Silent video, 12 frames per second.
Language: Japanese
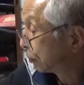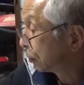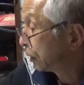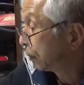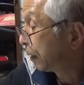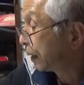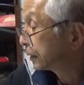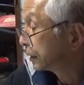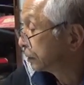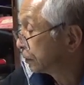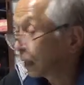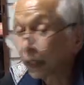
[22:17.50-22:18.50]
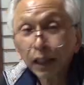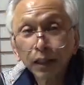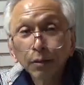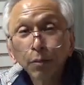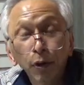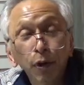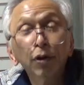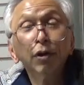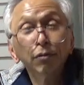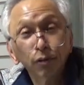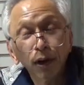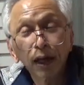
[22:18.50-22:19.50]
これでまあ私の肩にも降
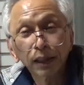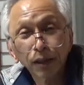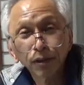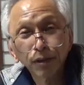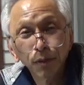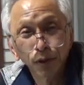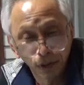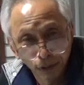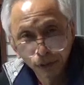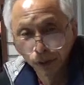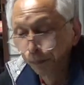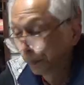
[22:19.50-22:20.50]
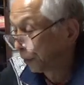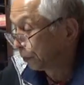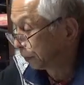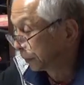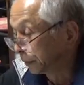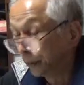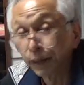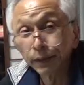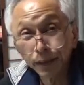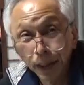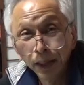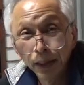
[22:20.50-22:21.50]
りると、肩にも降りるということでで
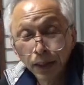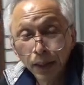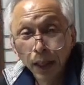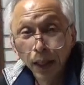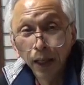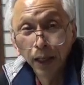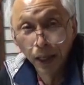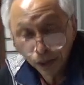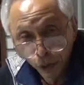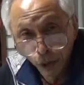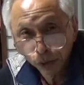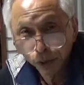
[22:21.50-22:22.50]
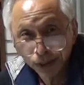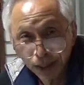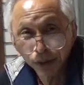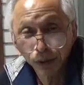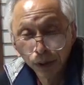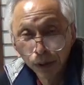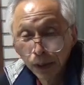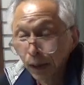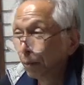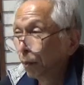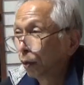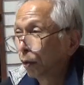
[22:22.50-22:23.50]
すね、えやっとほっとしたと
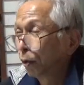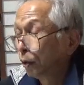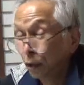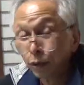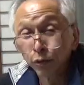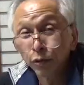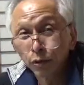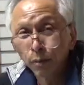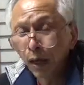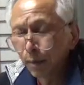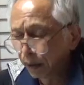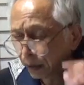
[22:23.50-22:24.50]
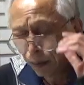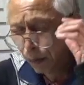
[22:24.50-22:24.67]
もう数日前までは